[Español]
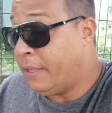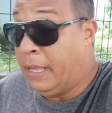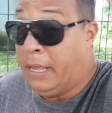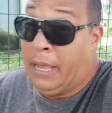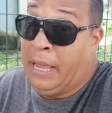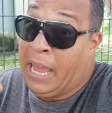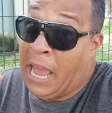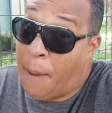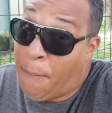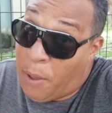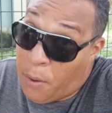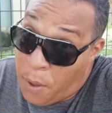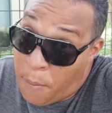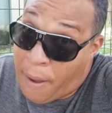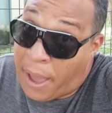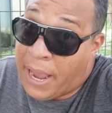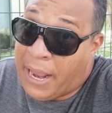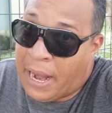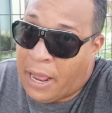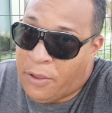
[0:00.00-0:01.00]
¿Y que me iba a
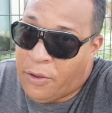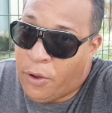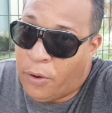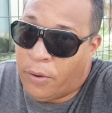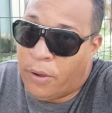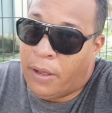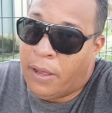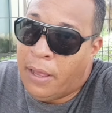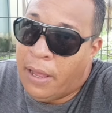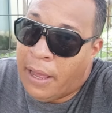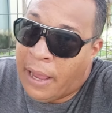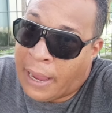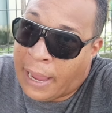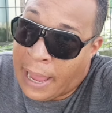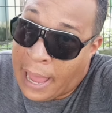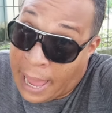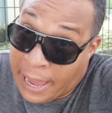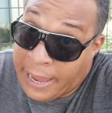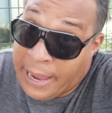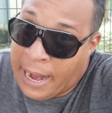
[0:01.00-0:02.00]
imaginar yo?
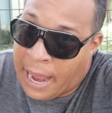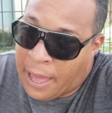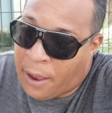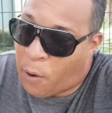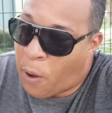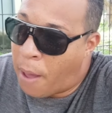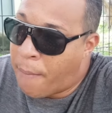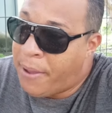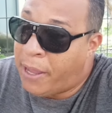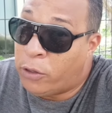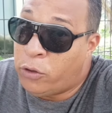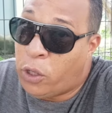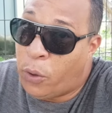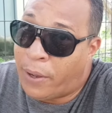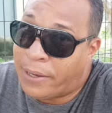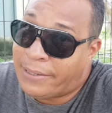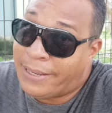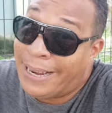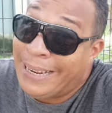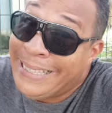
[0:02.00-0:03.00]
Que ahí el alojamiento
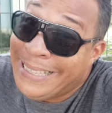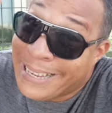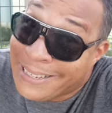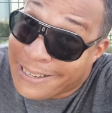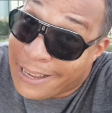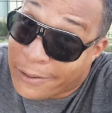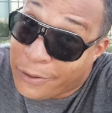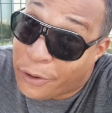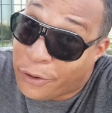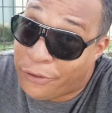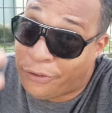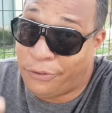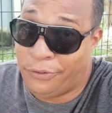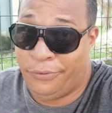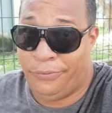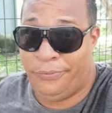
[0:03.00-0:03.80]
iba a ser desastroso.